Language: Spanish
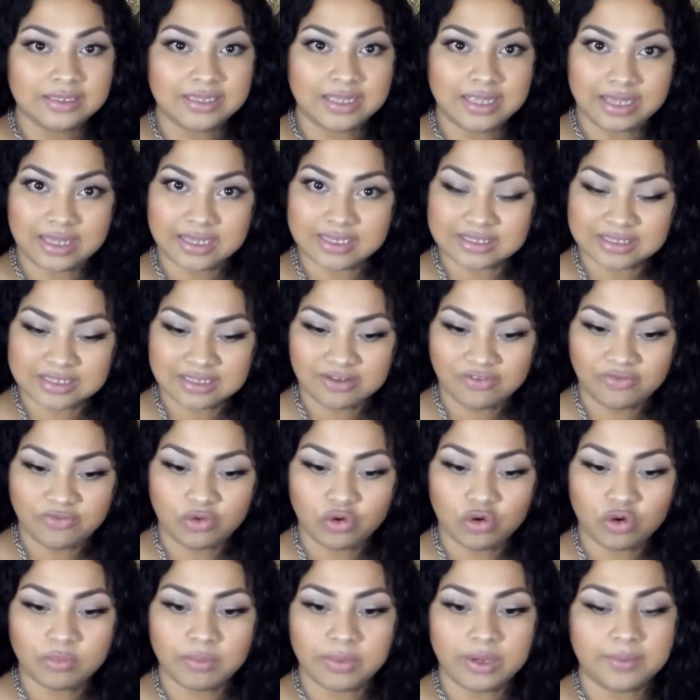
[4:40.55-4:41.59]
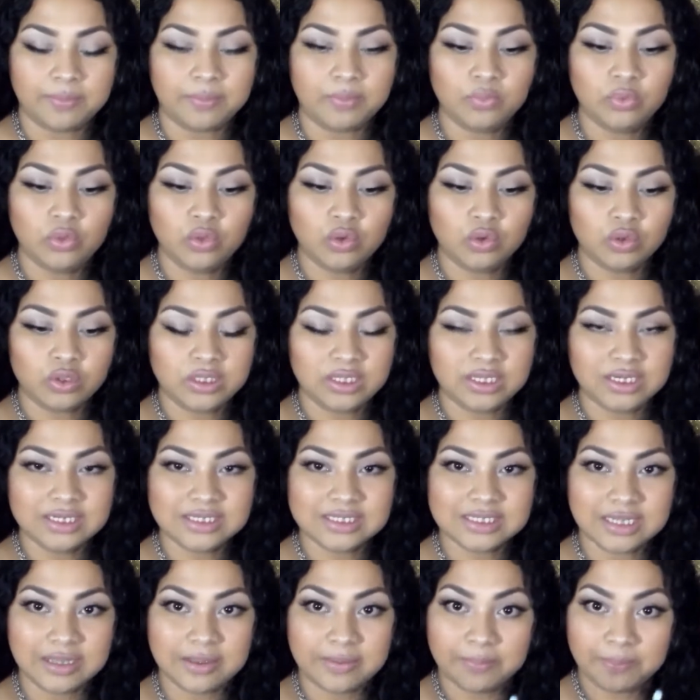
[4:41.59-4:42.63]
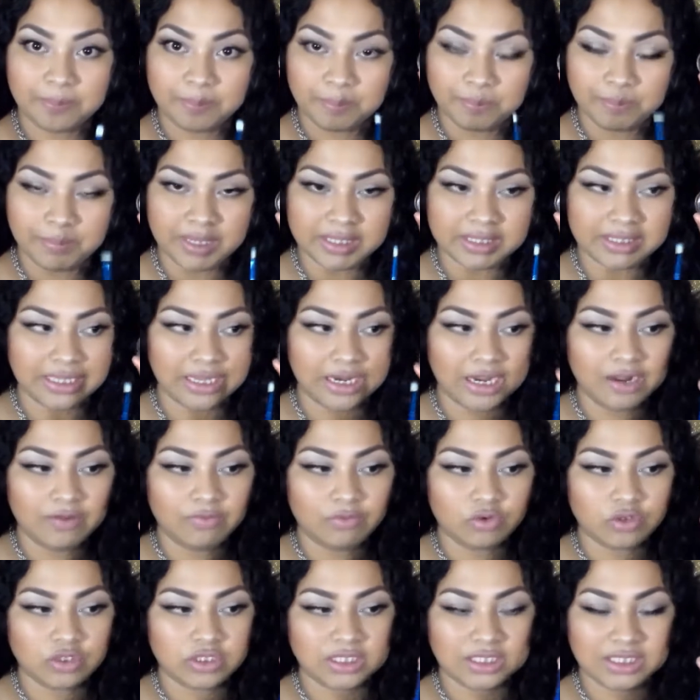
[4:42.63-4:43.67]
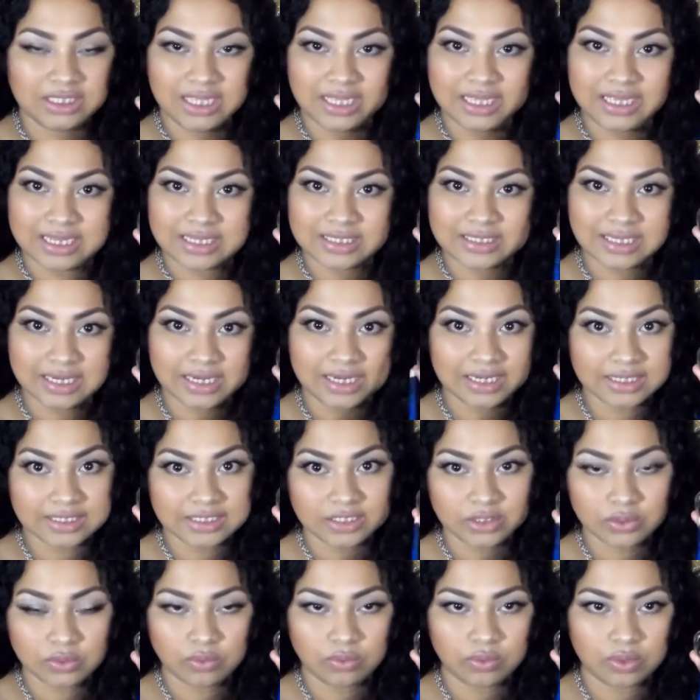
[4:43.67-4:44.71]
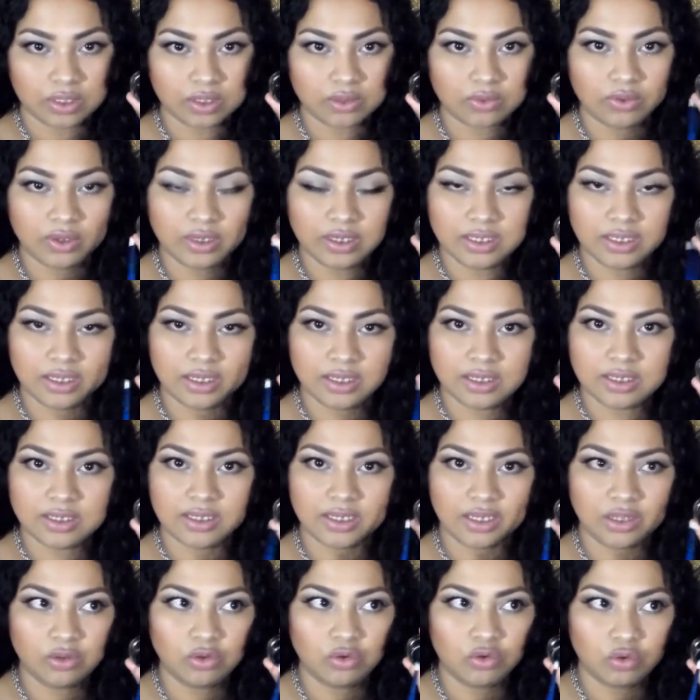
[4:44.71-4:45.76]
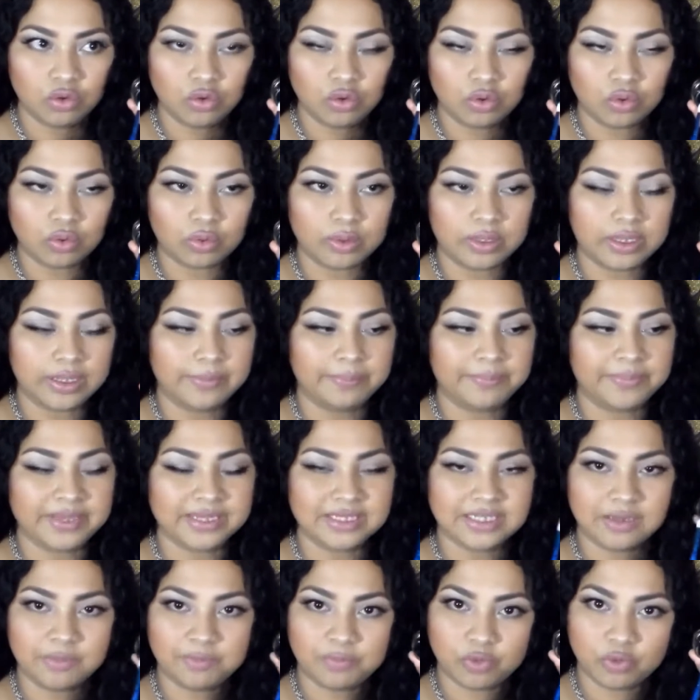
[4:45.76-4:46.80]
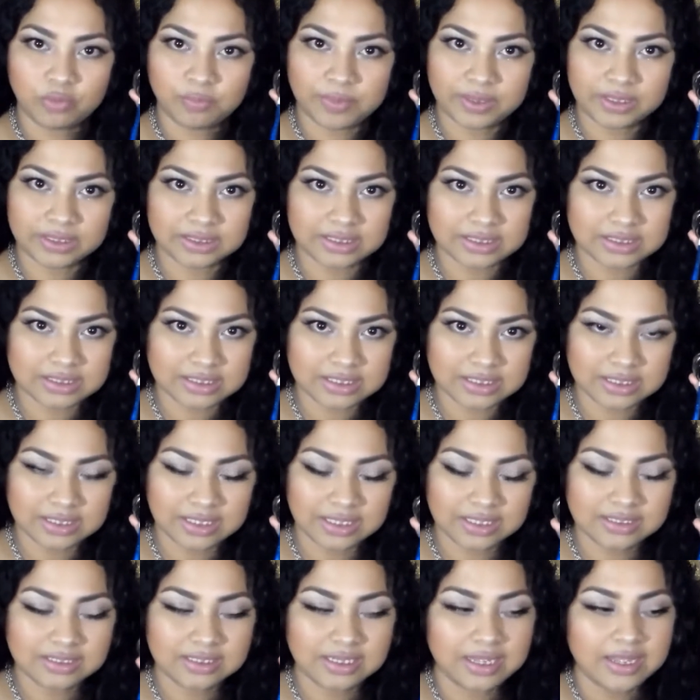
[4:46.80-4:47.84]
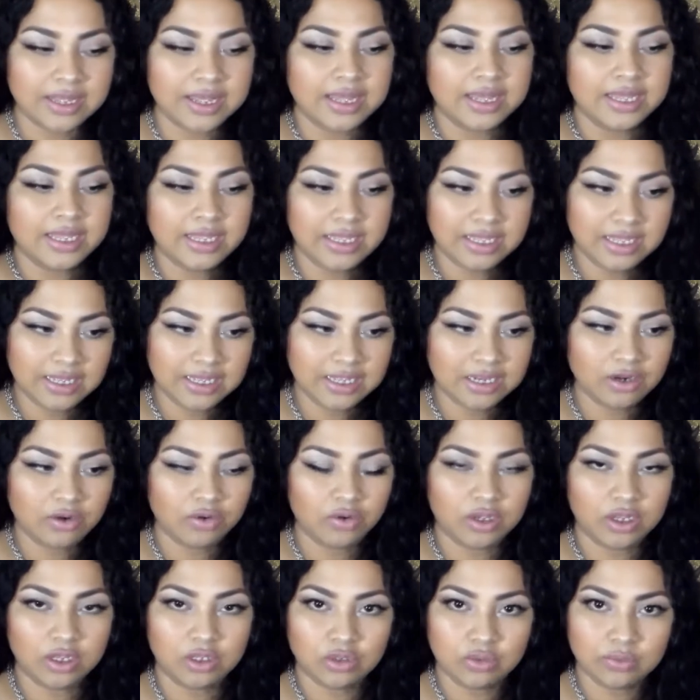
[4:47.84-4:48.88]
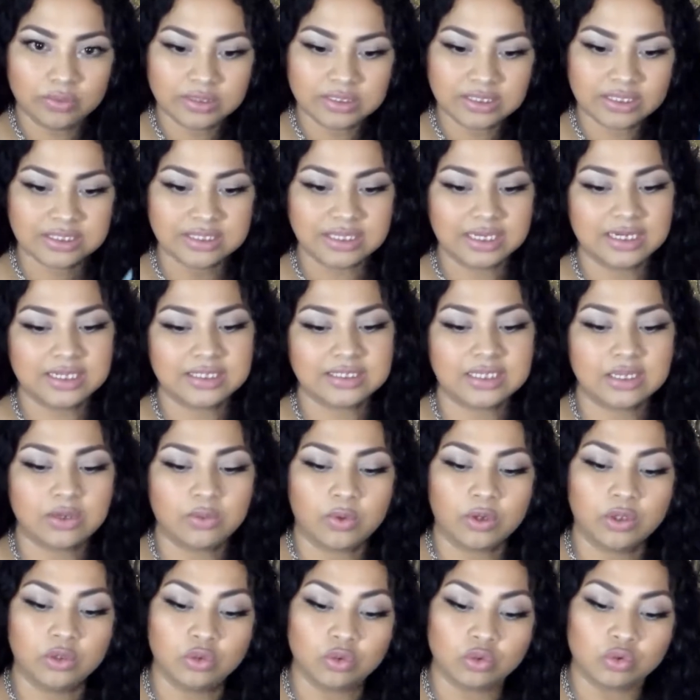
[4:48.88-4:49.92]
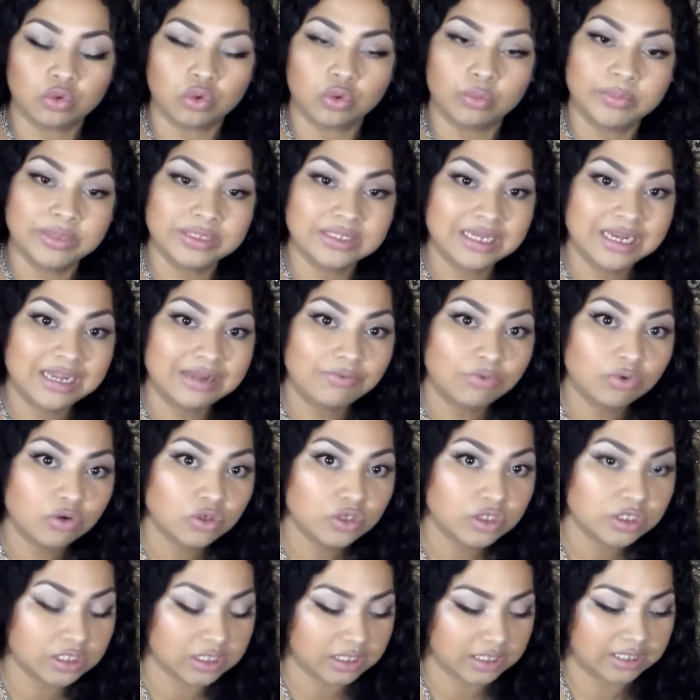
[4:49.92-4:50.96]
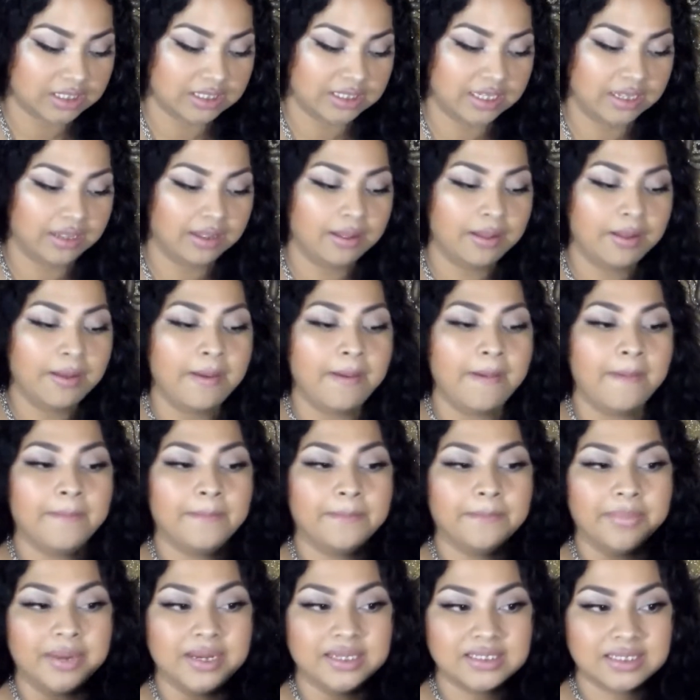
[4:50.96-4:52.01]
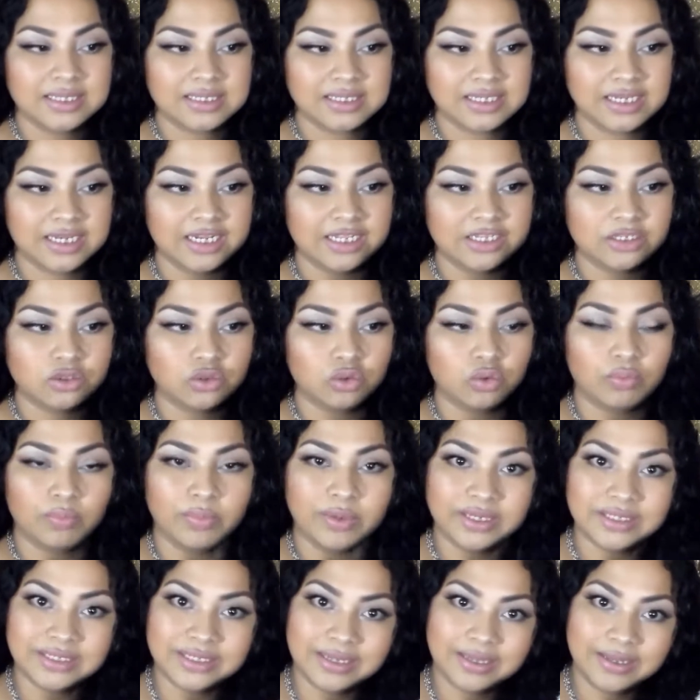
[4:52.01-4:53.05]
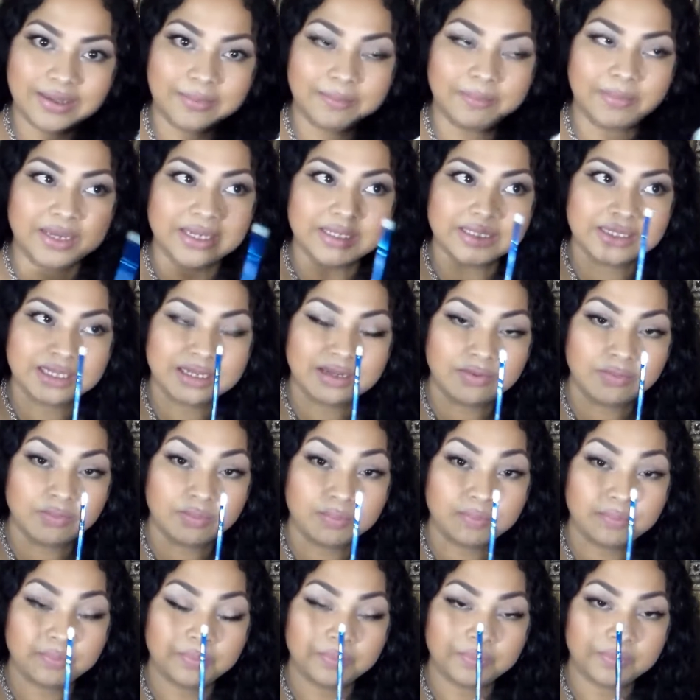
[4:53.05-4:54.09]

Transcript: de esta forma. No tienes que meter la brochita y hacerle así, jugar con el delineado. No, empieza por partecitas y lo que tú vas a hacer es que cuando tomes la brochita vas a hacer esto, vas a, vas a,